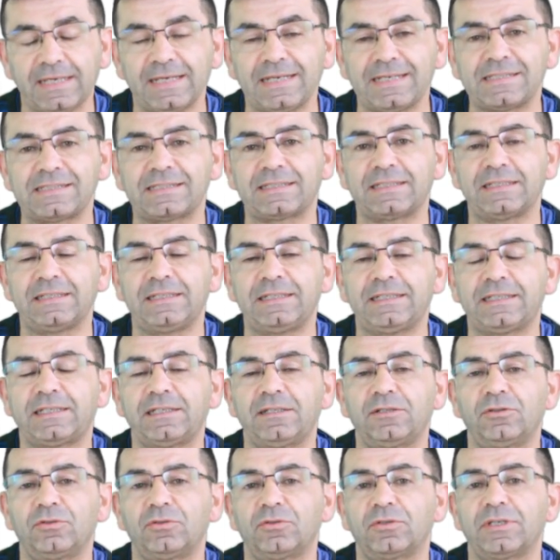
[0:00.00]
Este
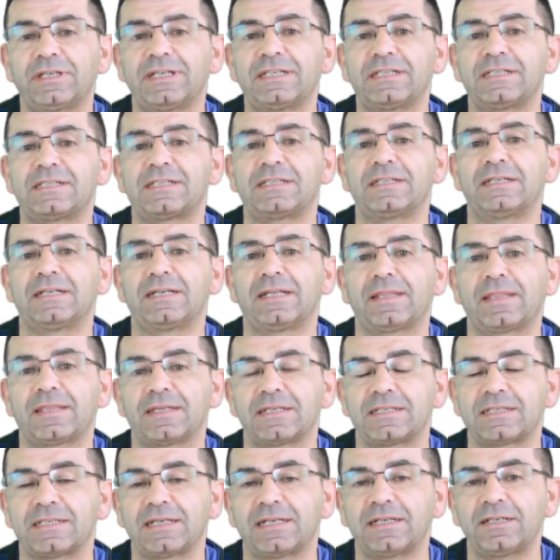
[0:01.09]
líquido es
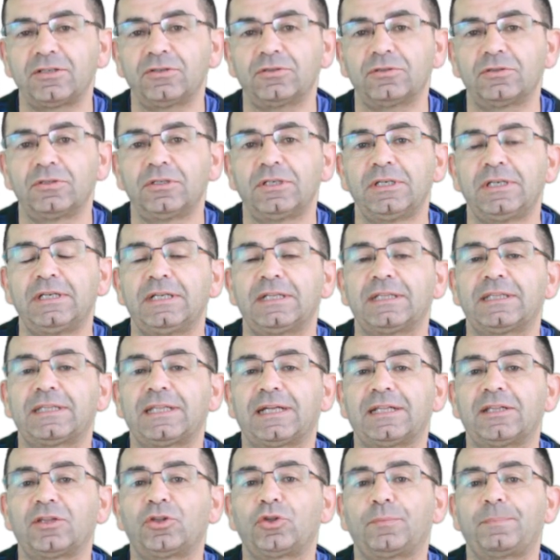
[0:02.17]
necesario
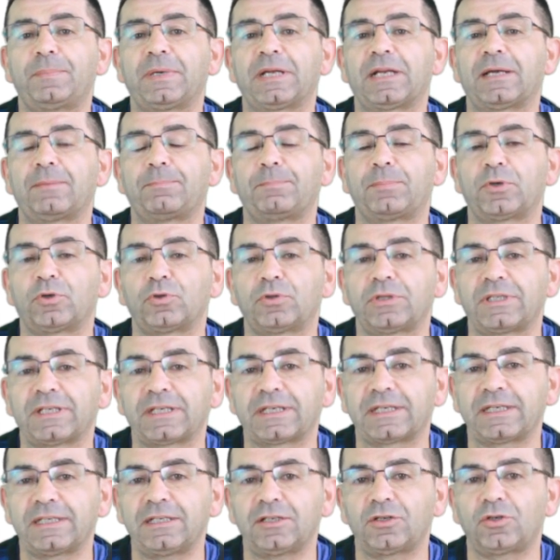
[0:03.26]
tanto para
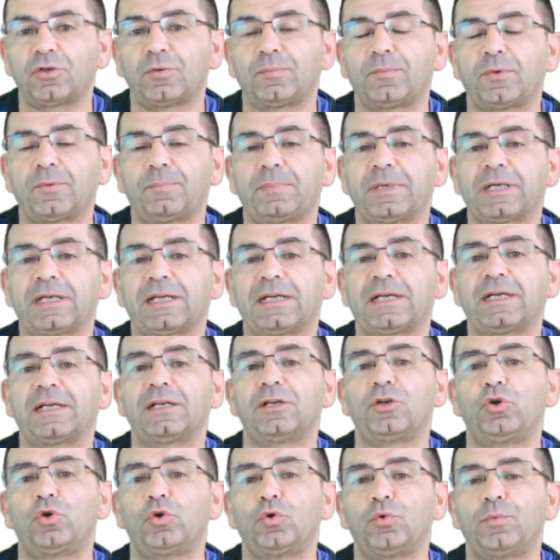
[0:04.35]
proteger como para
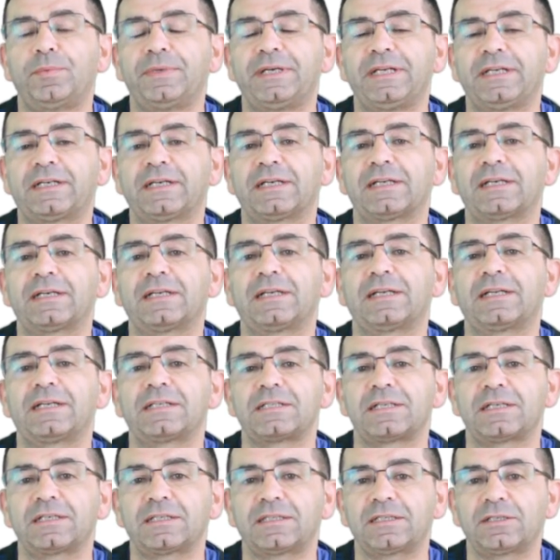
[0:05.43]
lubricar
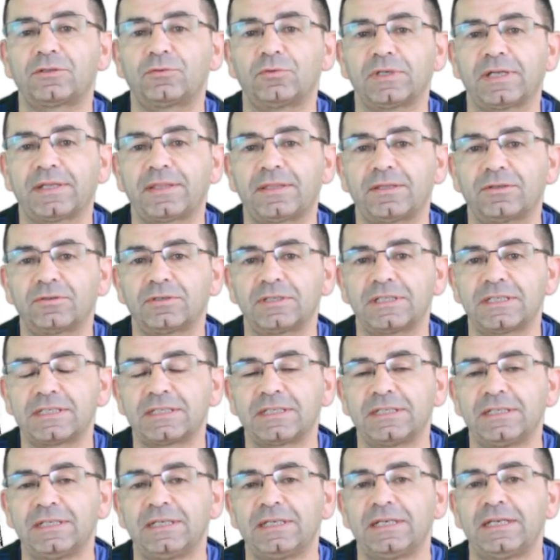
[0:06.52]
las
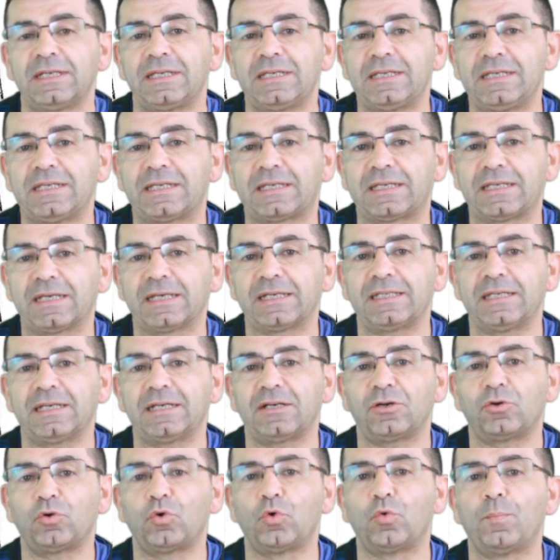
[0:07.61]
articulaciones y que
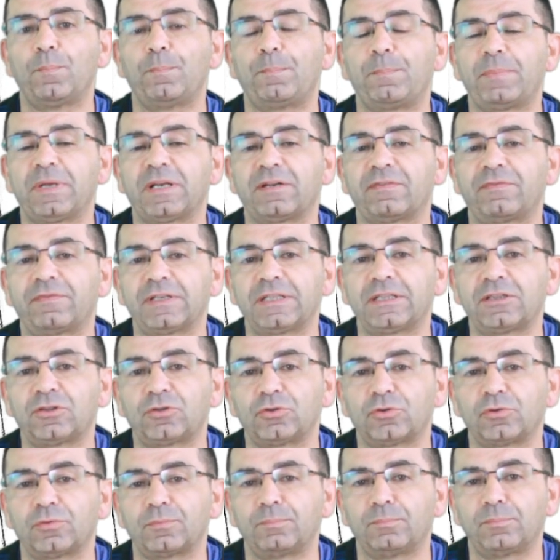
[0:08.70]
haya un
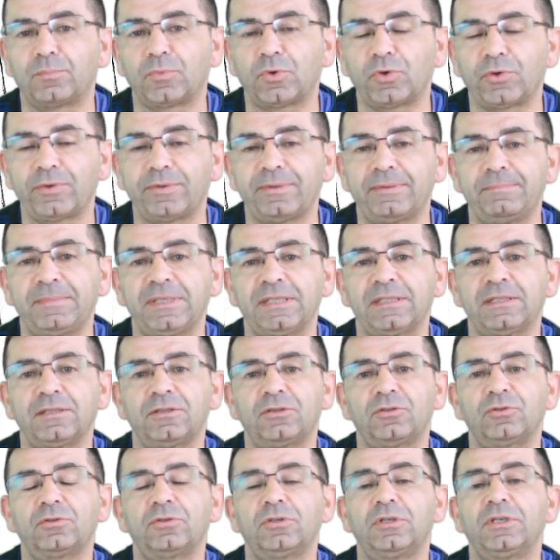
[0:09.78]
perfecto
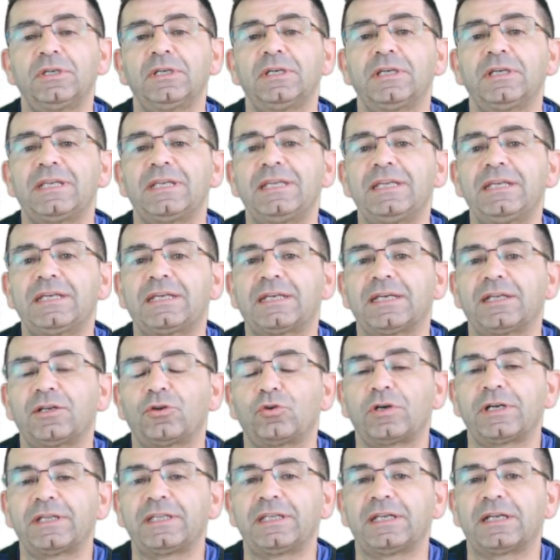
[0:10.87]
movimiento y que
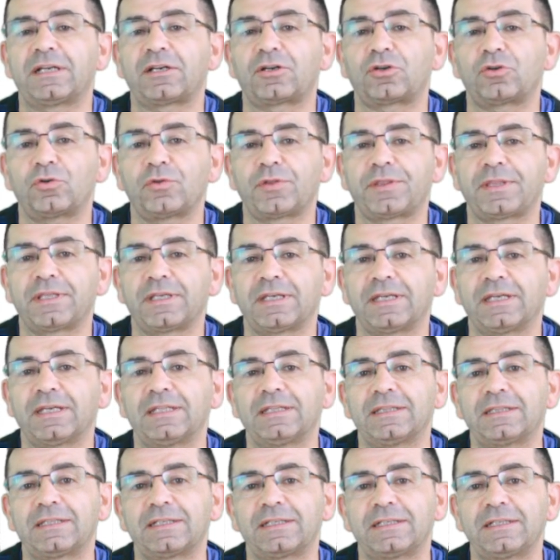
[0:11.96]
no haya roce
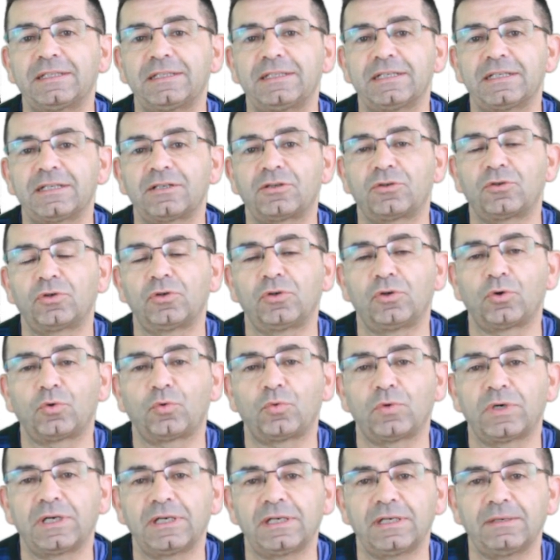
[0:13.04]
entre ellas, con lo
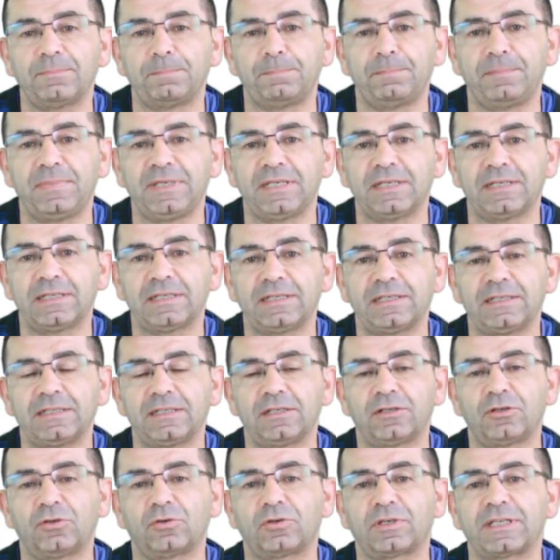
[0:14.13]
cual viene
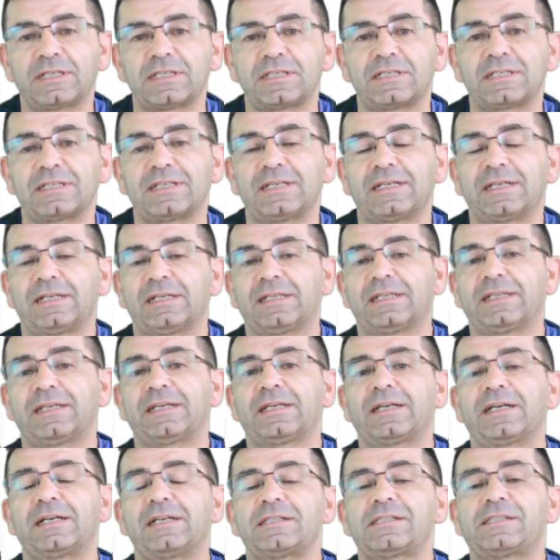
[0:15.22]
lo que es el
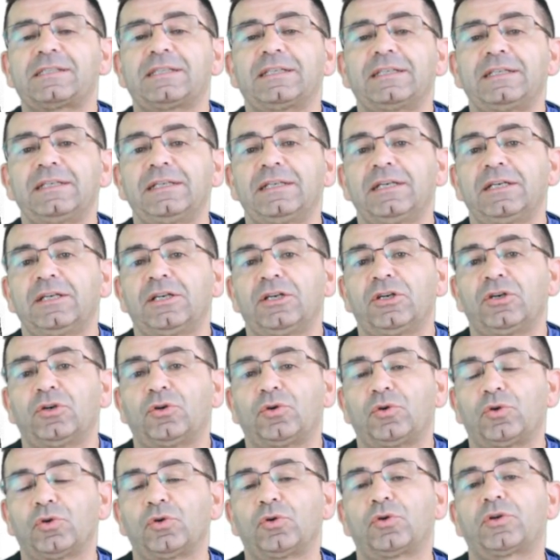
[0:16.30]
desgaste
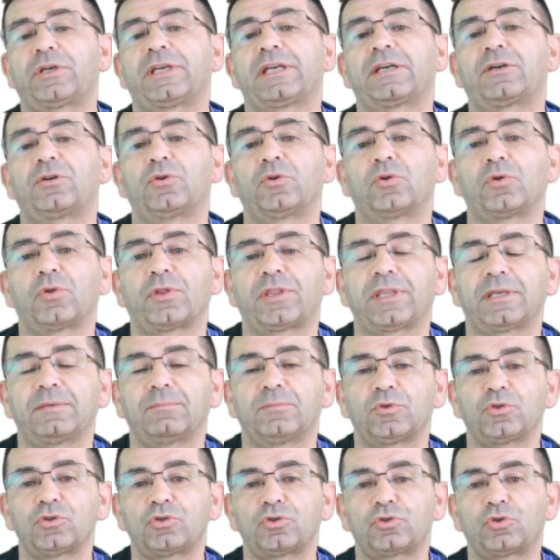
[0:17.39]
o lo que
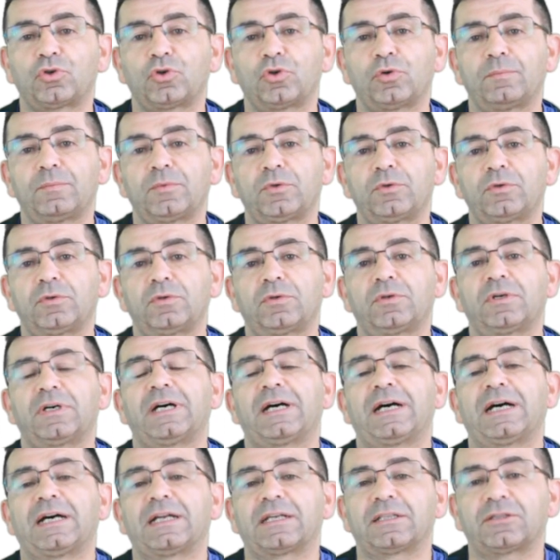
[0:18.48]
conocemos
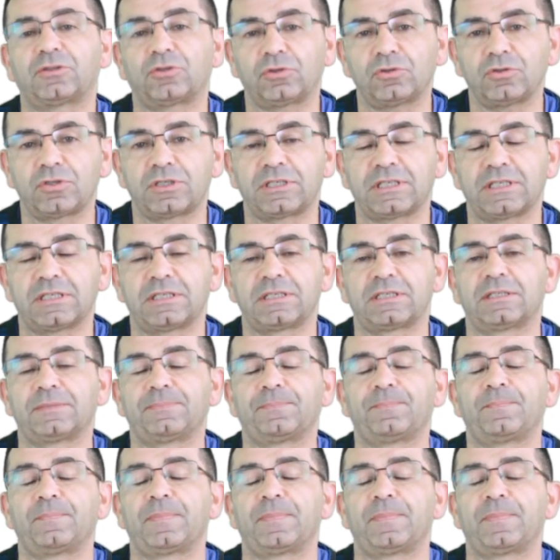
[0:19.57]
como artrosis.